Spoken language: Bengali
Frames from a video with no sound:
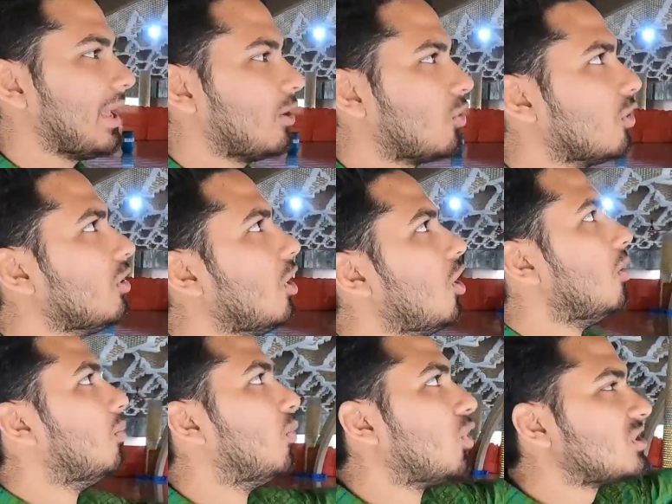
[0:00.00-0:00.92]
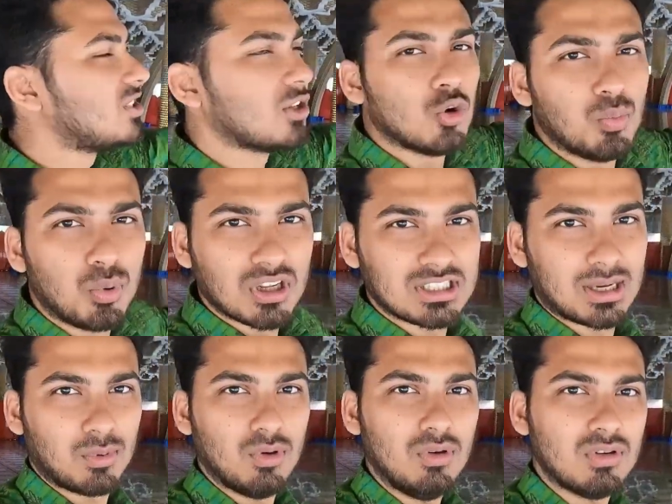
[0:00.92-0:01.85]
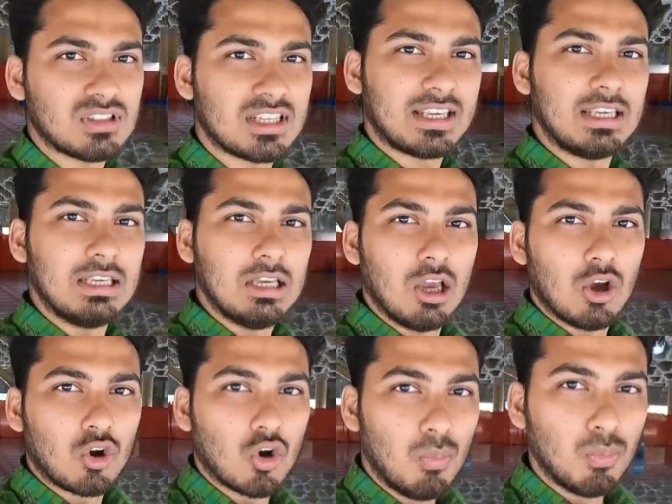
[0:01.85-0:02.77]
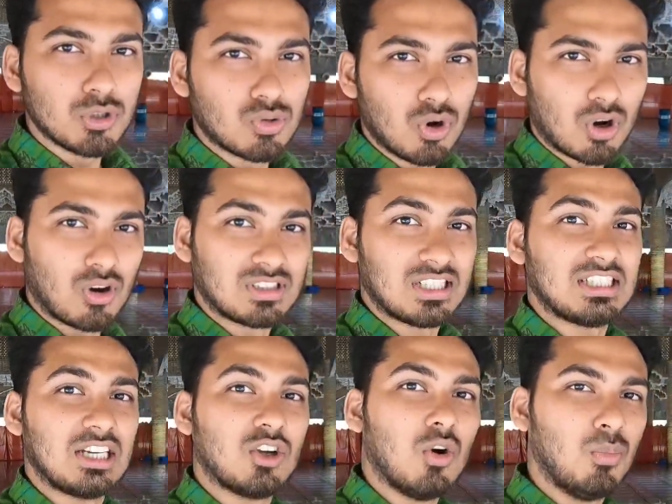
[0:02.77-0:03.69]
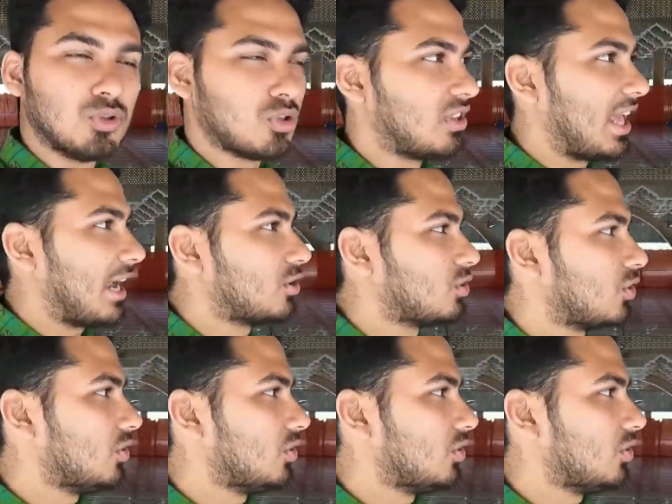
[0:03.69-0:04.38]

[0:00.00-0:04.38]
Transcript: আমরা এখন মসজিদের উপরে যাব যেই গম্বুজগুলো রয়েছে সেই গম্বুজগুলো দেখার